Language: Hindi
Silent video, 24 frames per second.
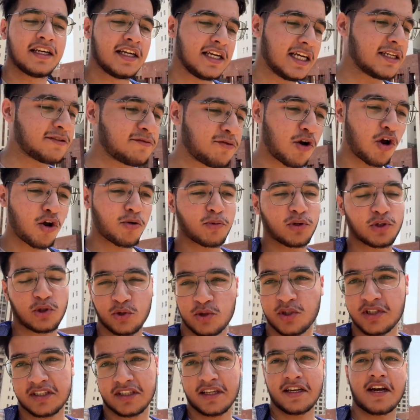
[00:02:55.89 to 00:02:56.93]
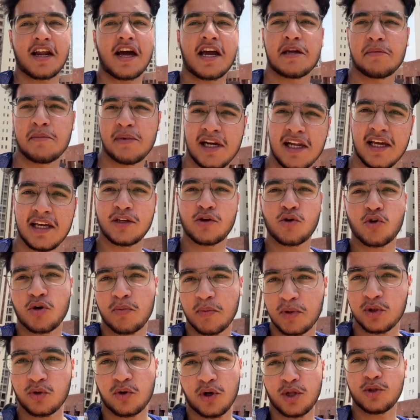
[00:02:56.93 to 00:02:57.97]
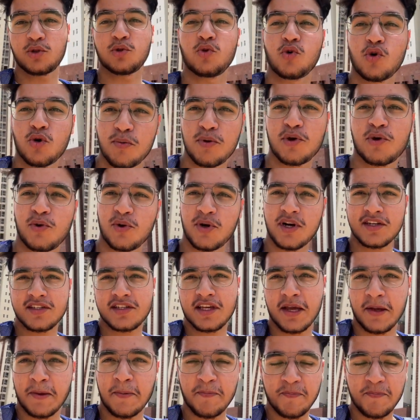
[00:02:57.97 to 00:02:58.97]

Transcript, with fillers: इस व्लॉग में तो हो सकता है ना ही मिले क्योंकि मैं थोड़ा दूर भी हूँ घर से